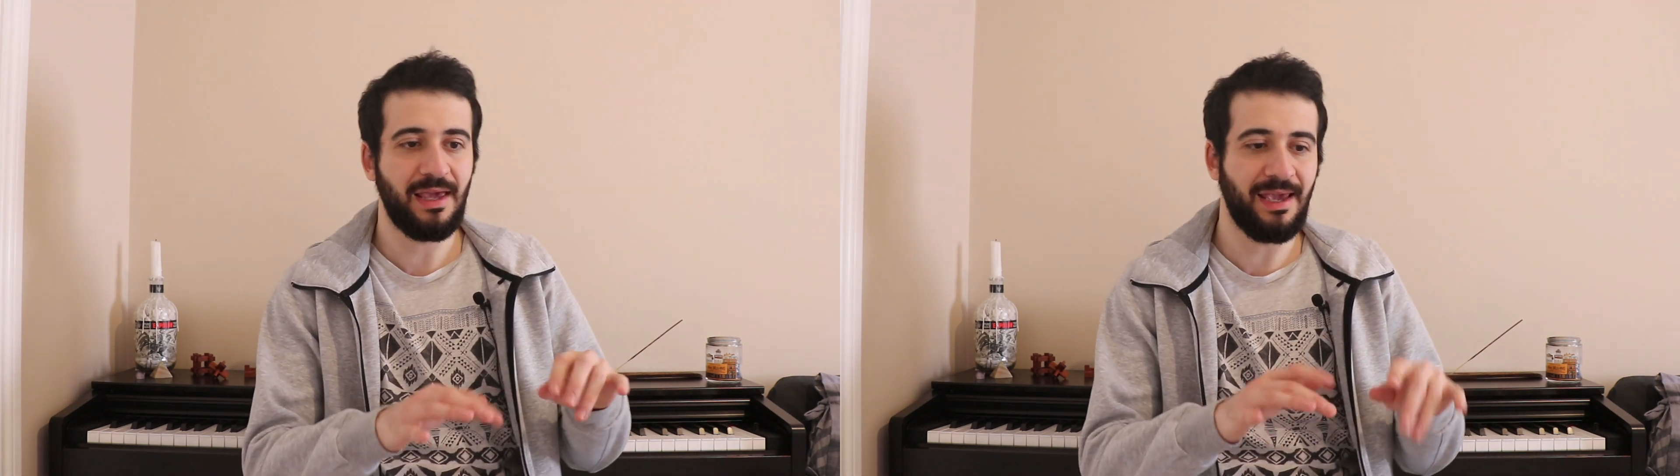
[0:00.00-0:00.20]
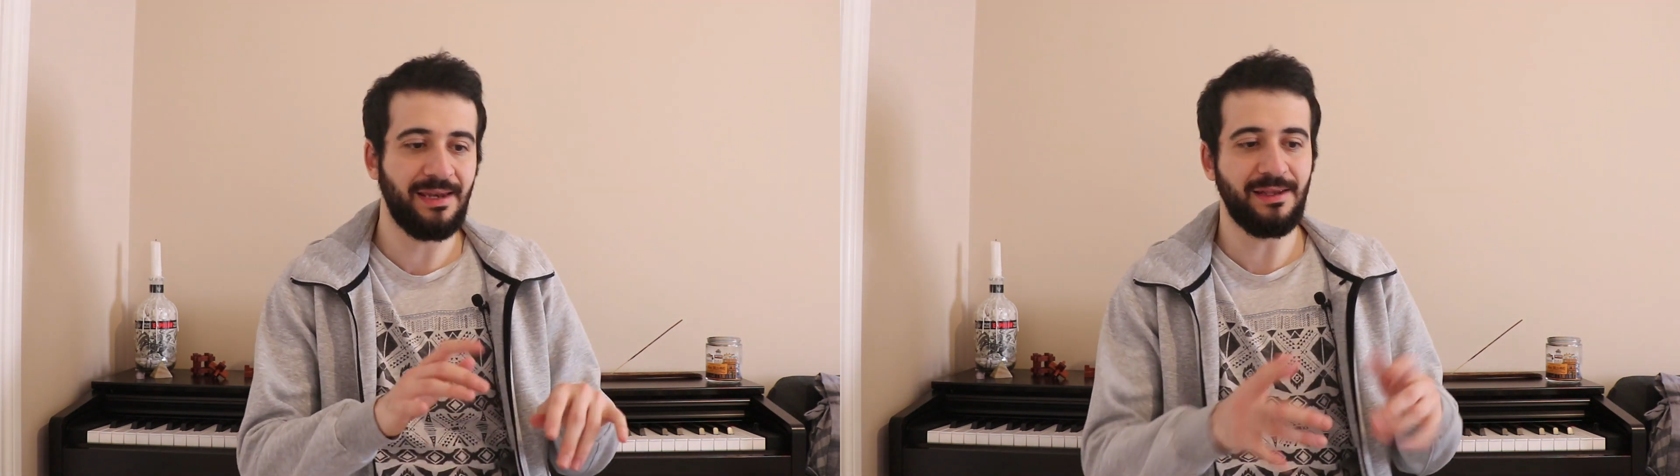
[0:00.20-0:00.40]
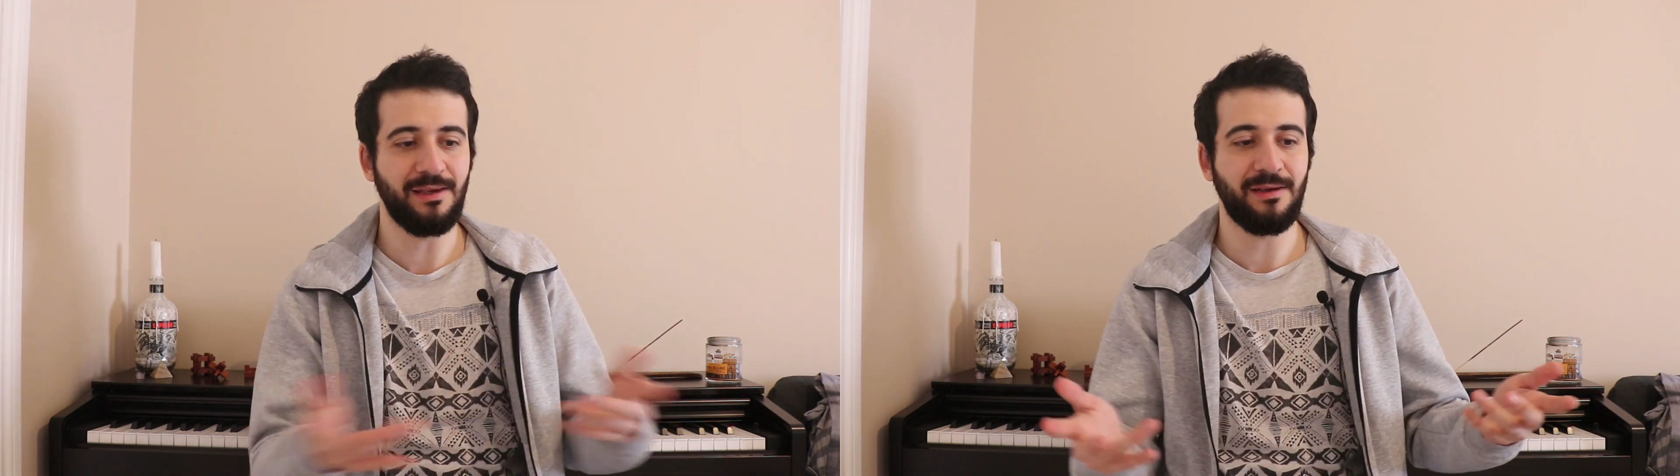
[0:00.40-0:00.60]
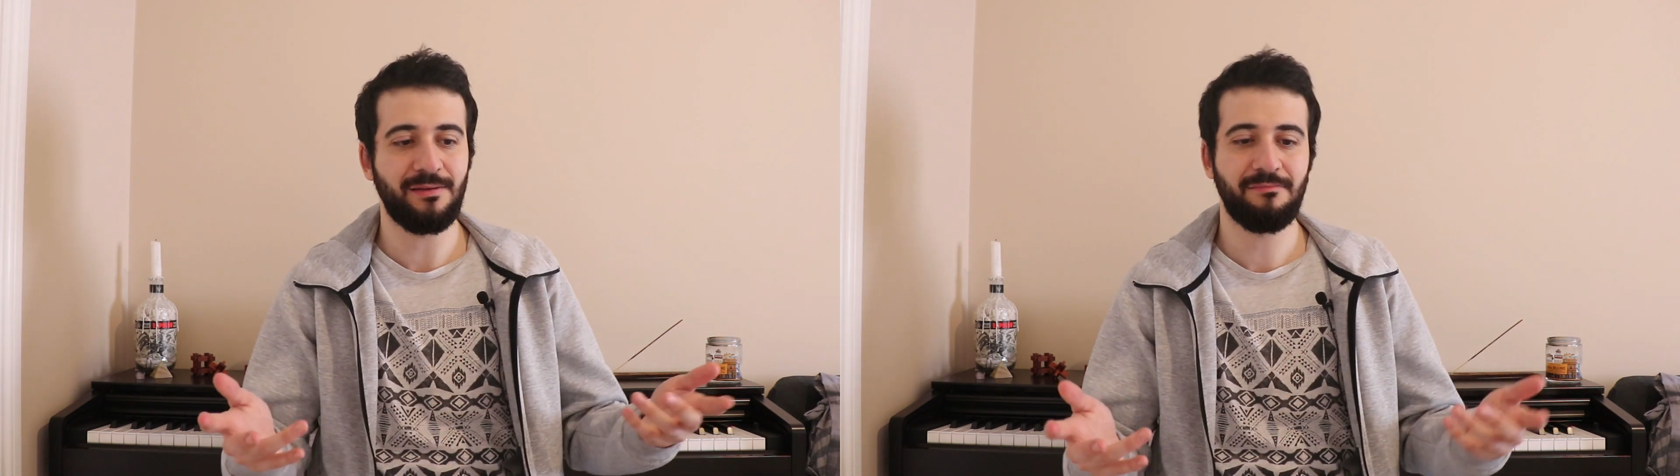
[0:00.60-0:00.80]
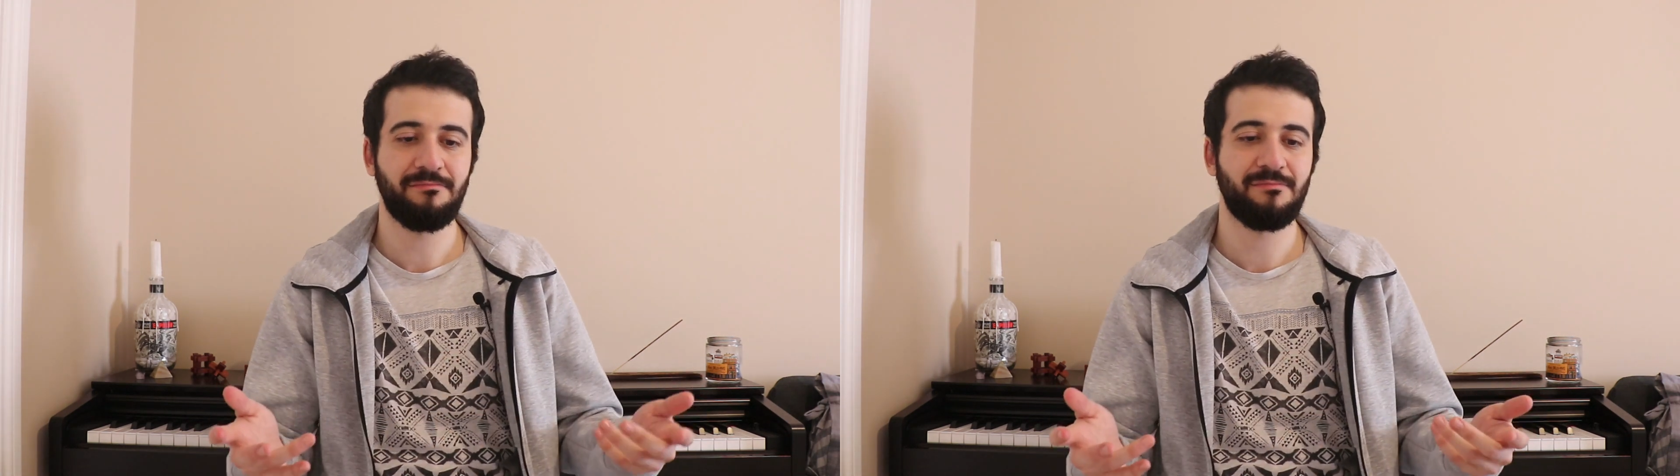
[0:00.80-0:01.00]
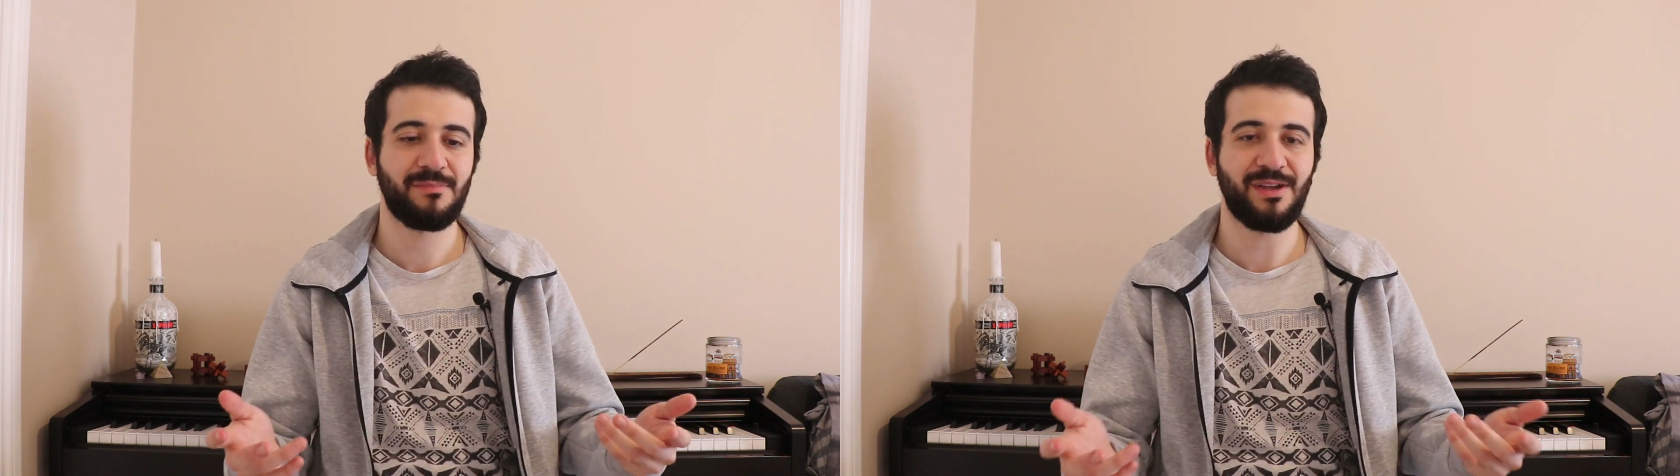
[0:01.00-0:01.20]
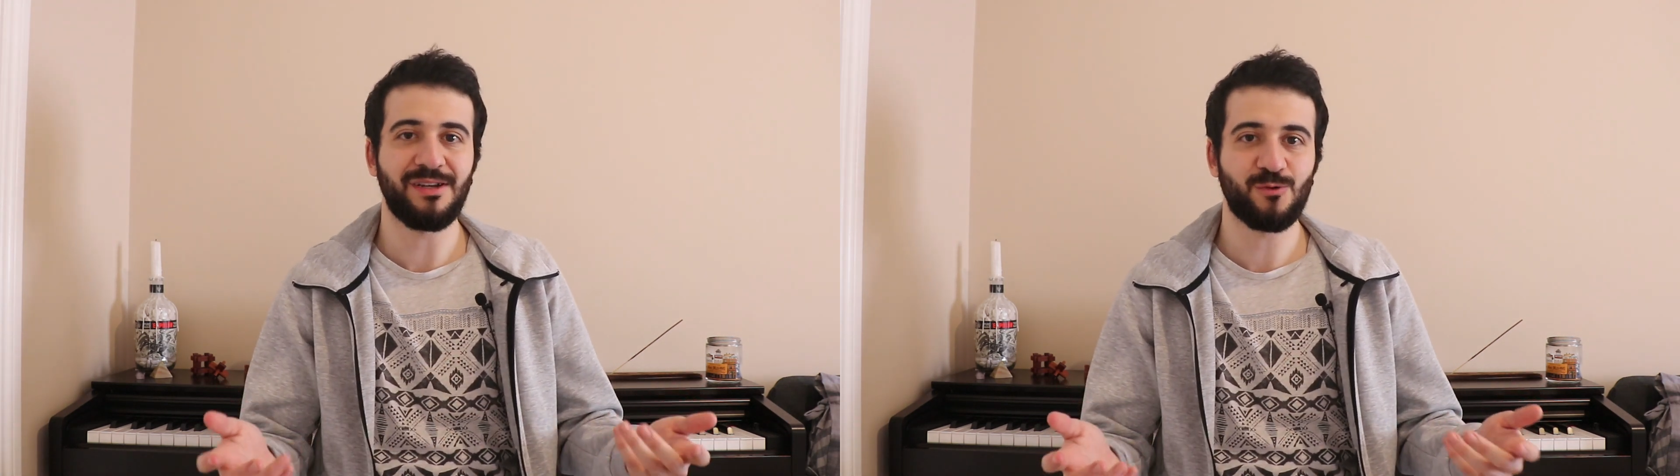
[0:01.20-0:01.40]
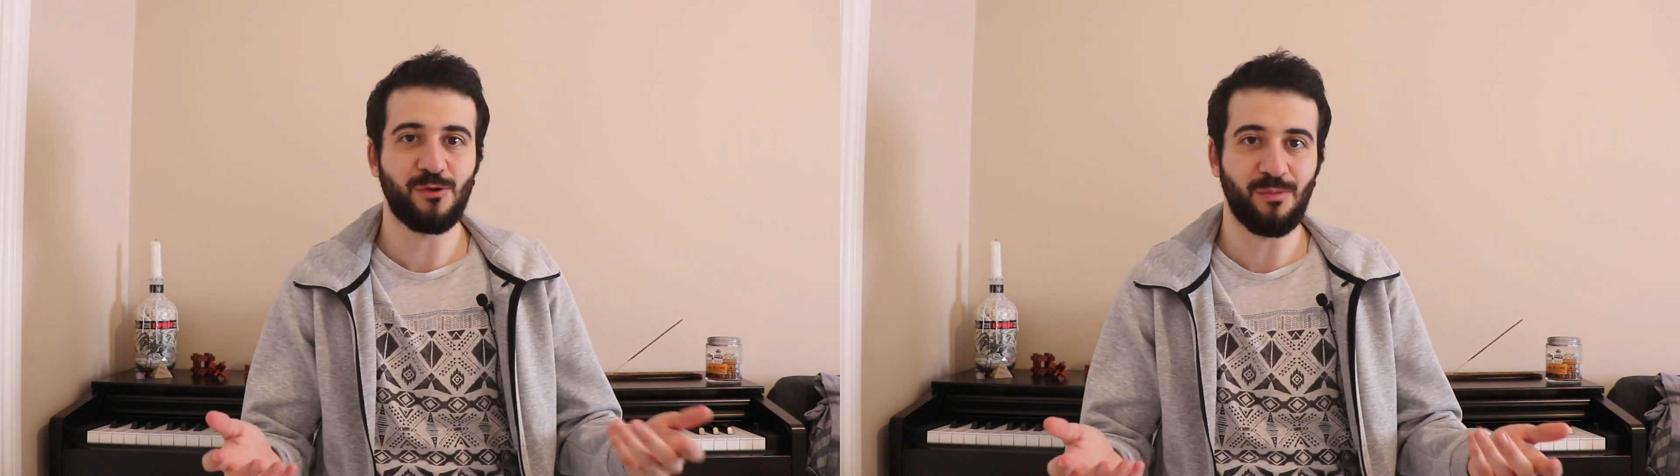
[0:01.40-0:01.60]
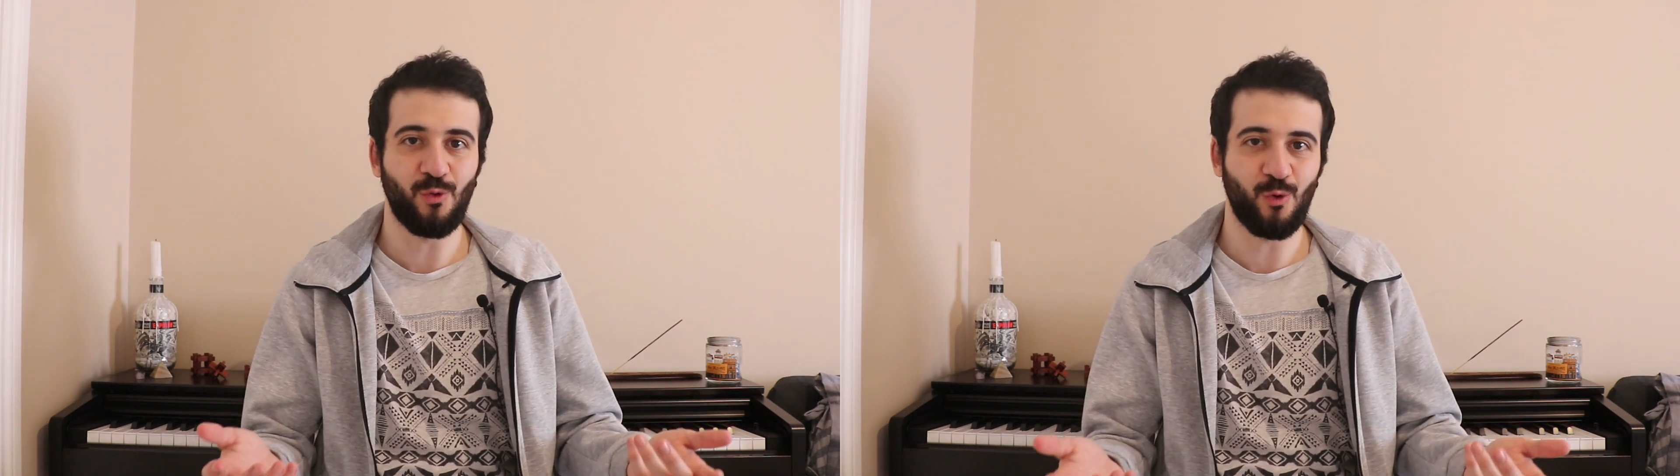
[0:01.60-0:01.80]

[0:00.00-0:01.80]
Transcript: en iyi gastronomi